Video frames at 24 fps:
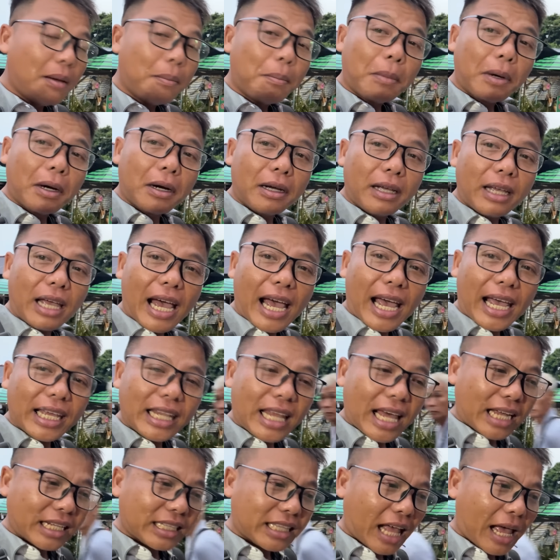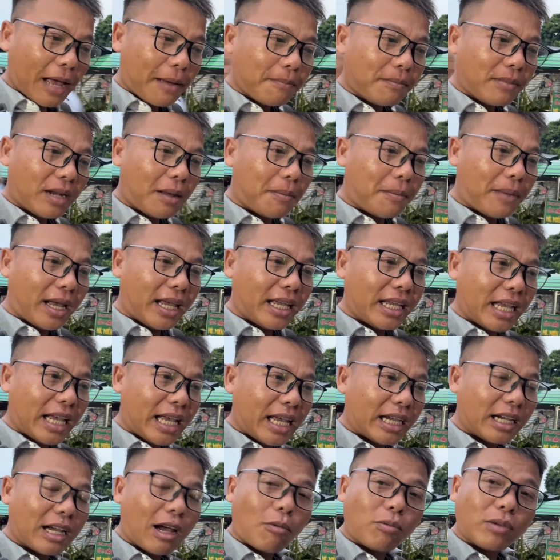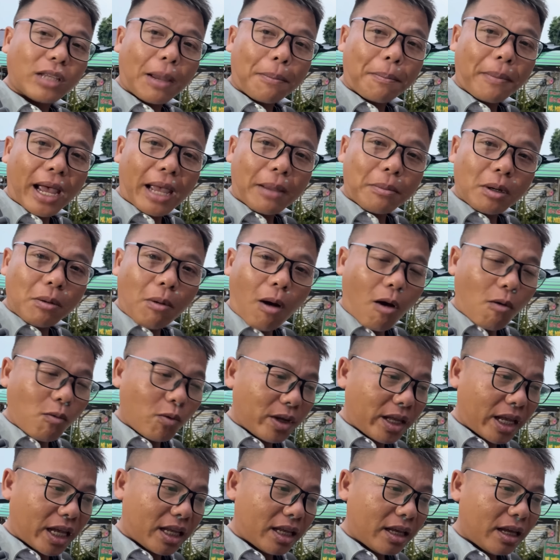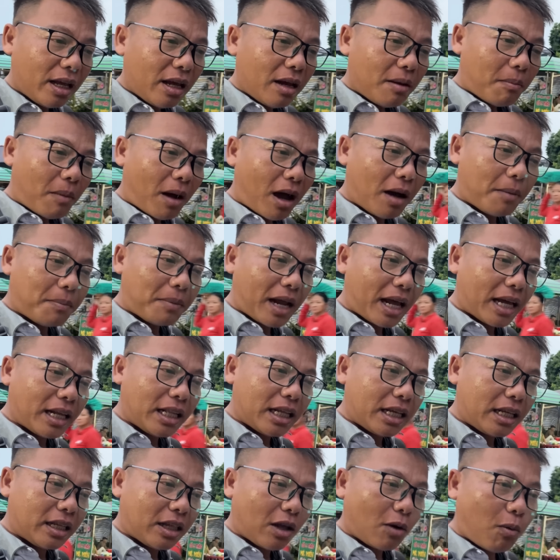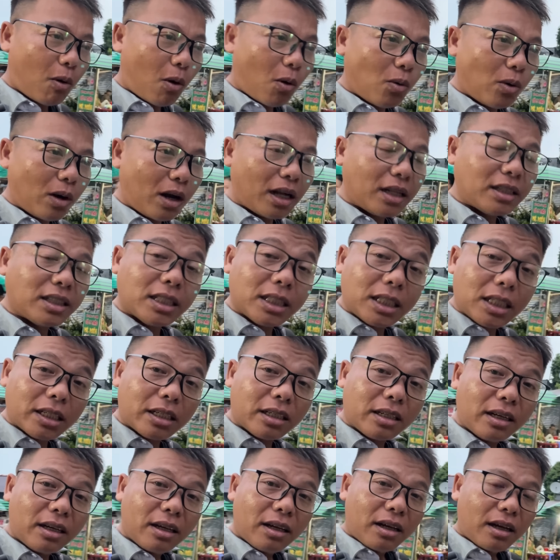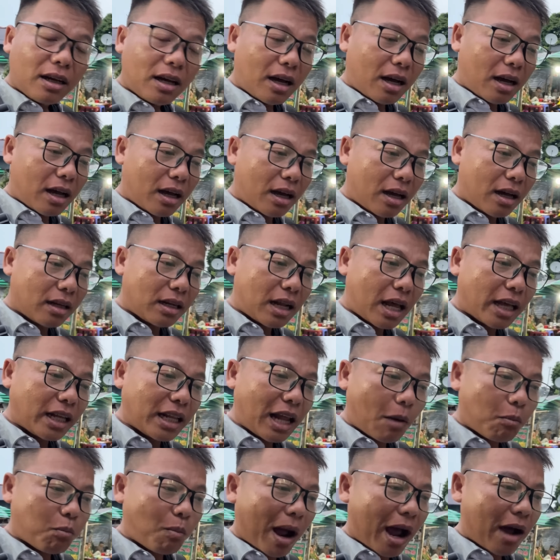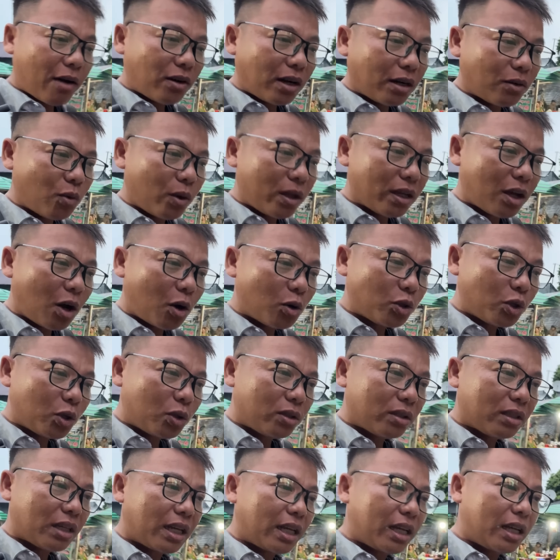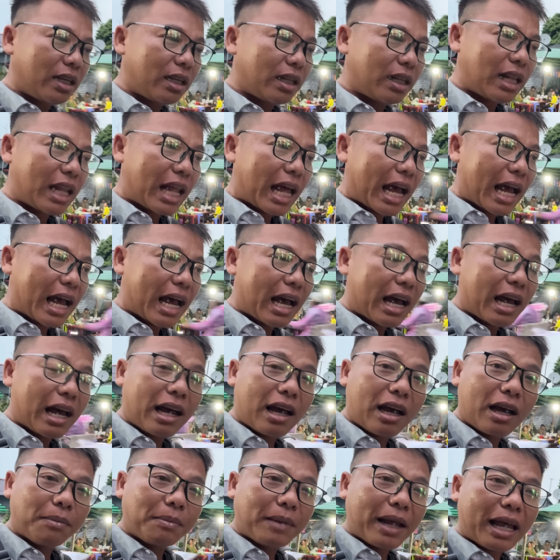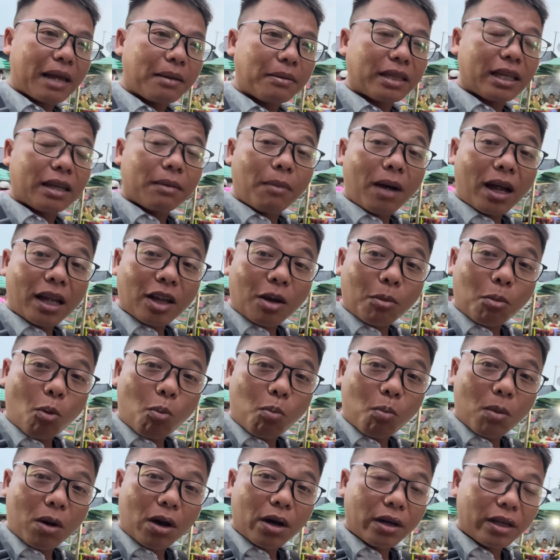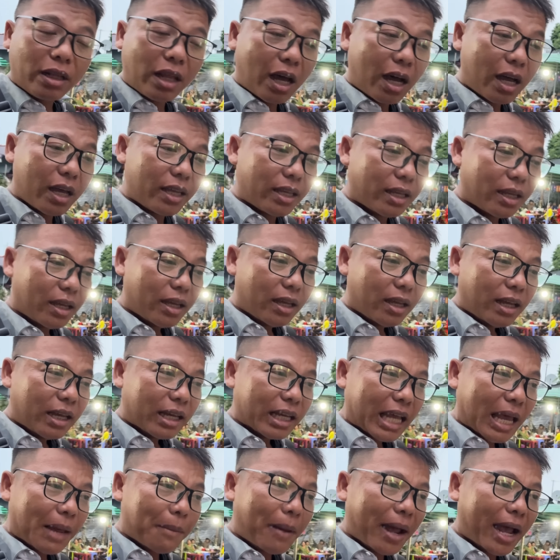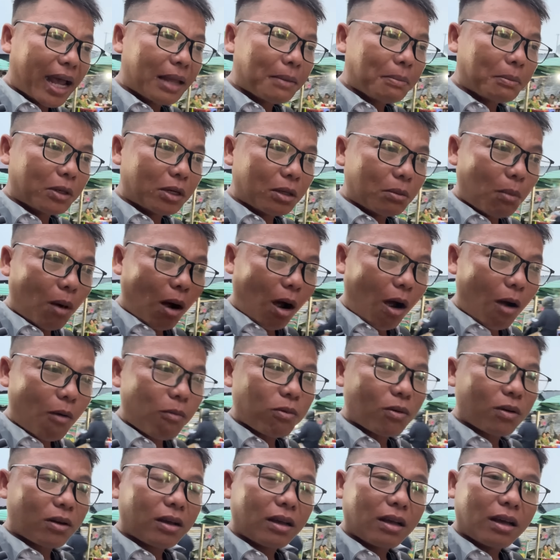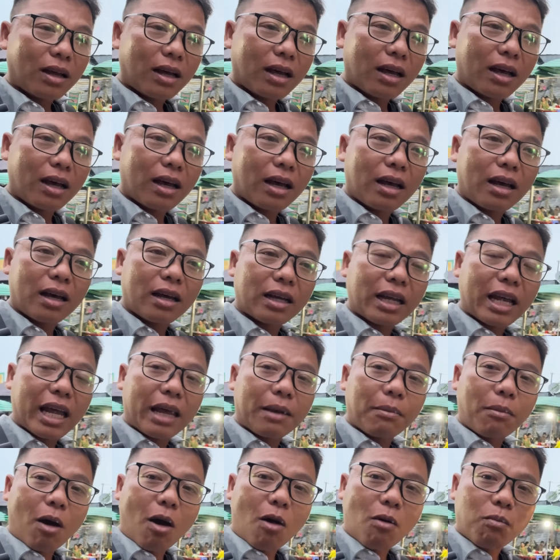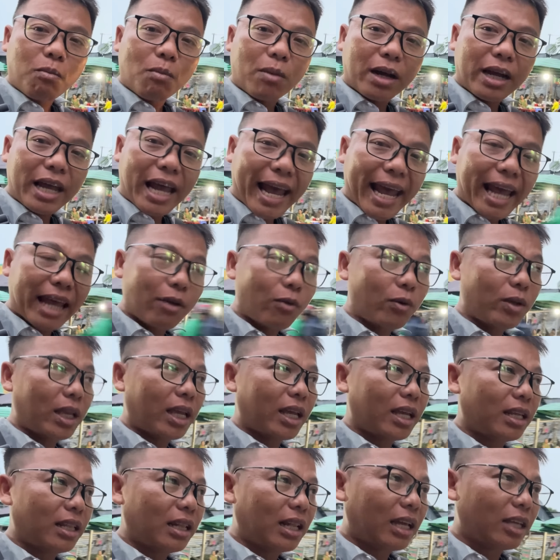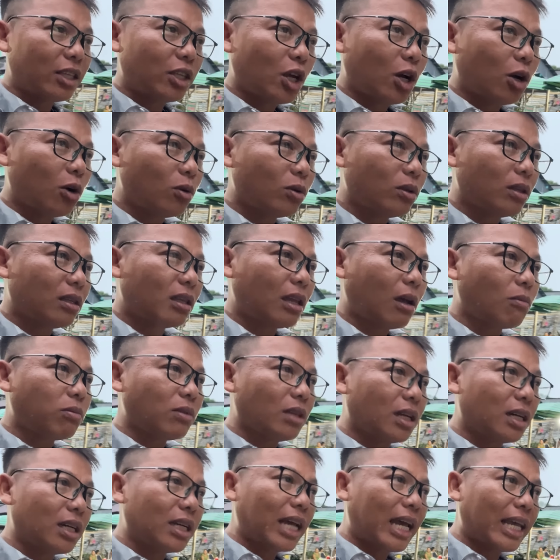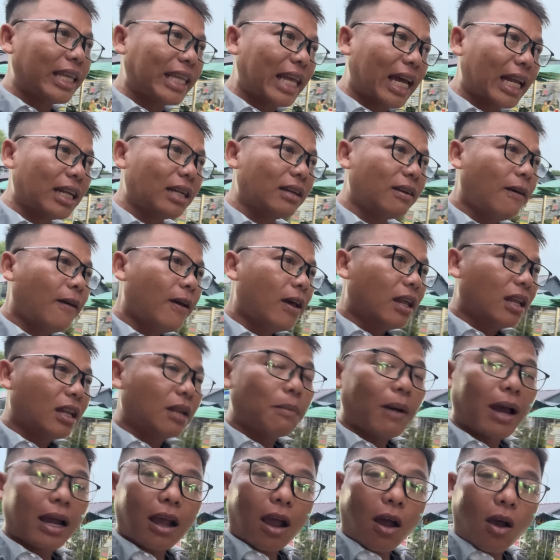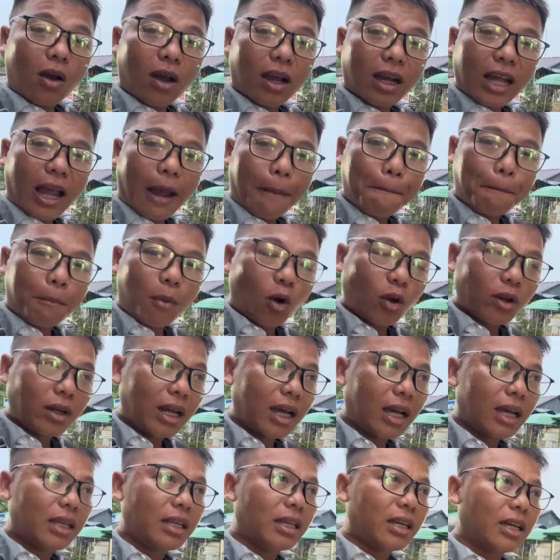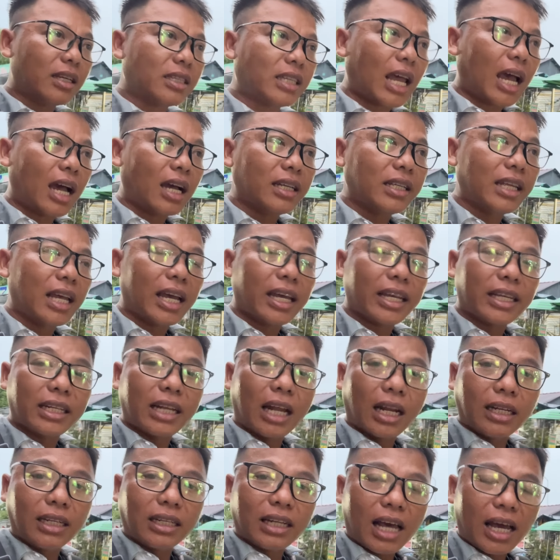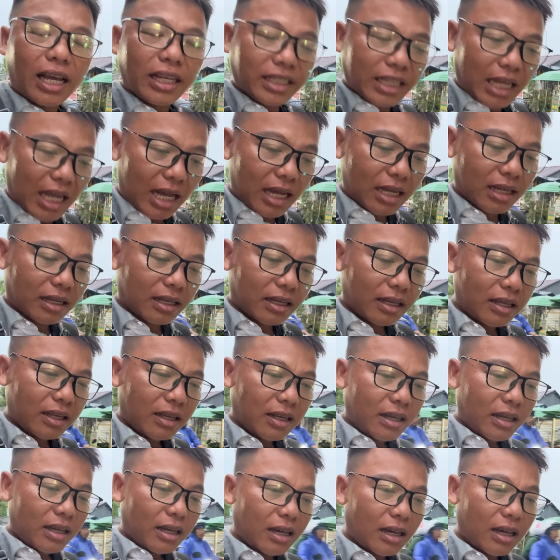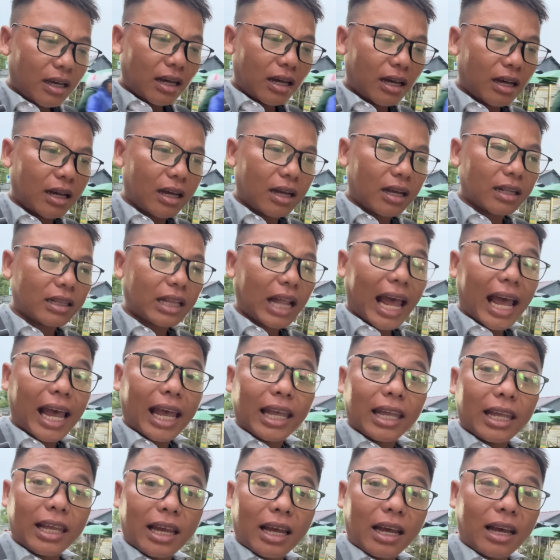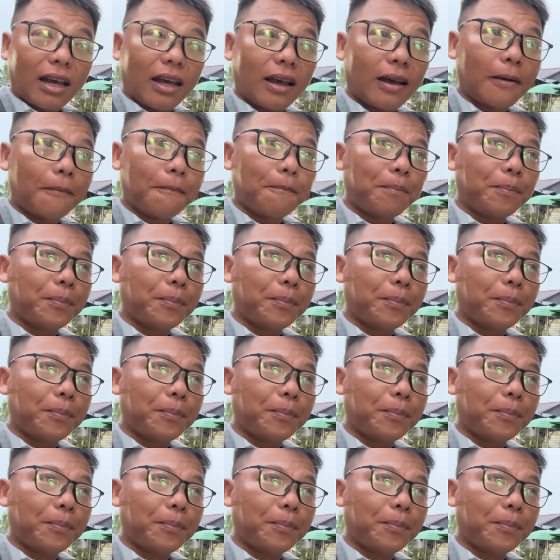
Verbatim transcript: 12 à, tháng 8 năm 2024 quý vị mà hôm nay thì Châu Phú đến trước à, để thông báo đến quý cô chú anh chị là hôm nay chỉ mới có mùng 10 thôi ngày mai 11 à, ngày mốt 12 quý vị là vô trong những ngày chánh thì bà con ở khắp mọi nơi à, trở về đình Thới Sơn à, tại à,